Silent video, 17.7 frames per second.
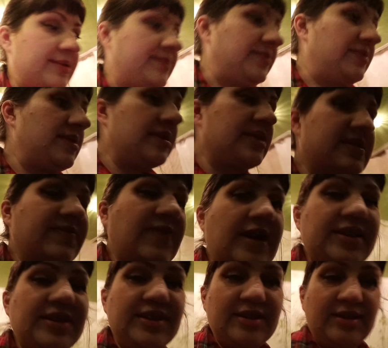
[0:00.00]
не
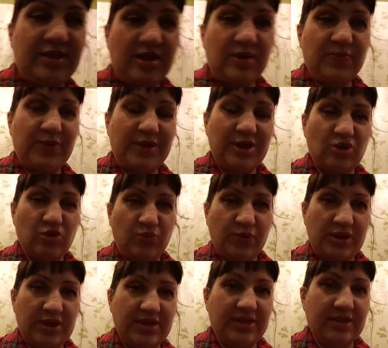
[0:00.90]
звонил, не
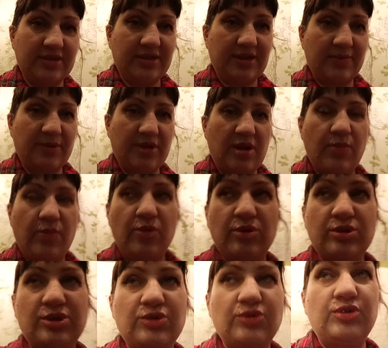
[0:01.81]
предупредил, там
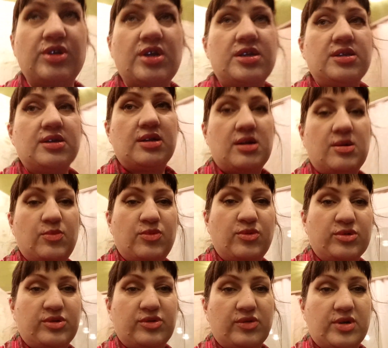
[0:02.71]
работаю я, не
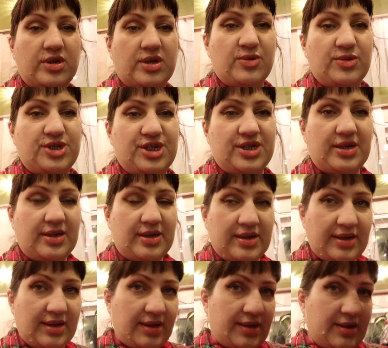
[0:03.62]
работаю. Короче,
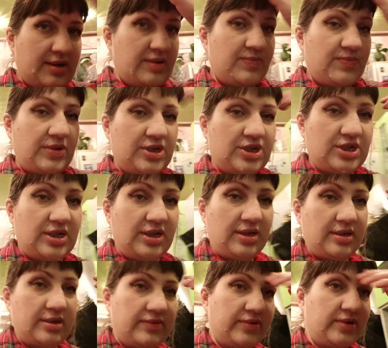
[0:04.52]

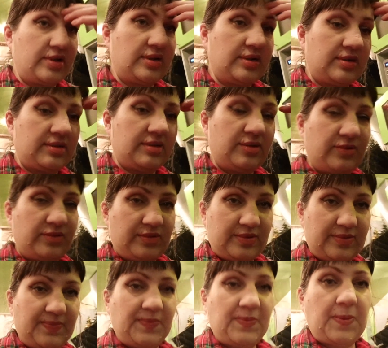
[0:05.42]
пришли, говорят,
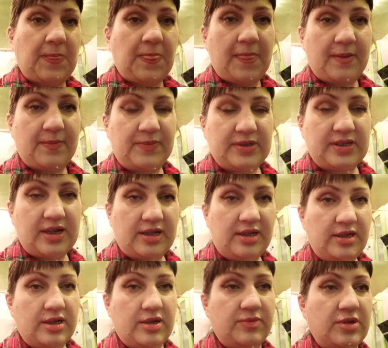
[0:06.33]
ну,
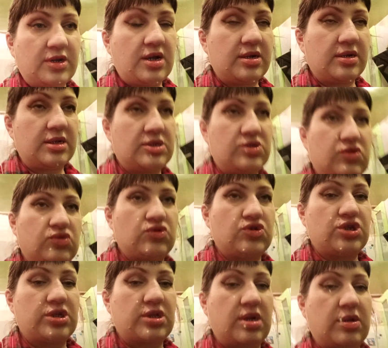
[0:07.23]
подарили, а мне как раз тут
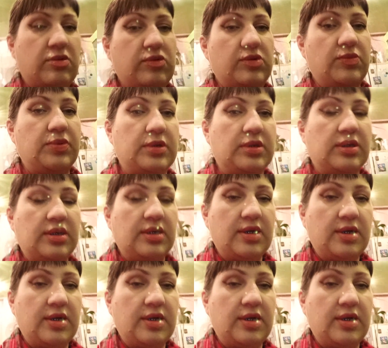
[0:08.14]
тоже народ был.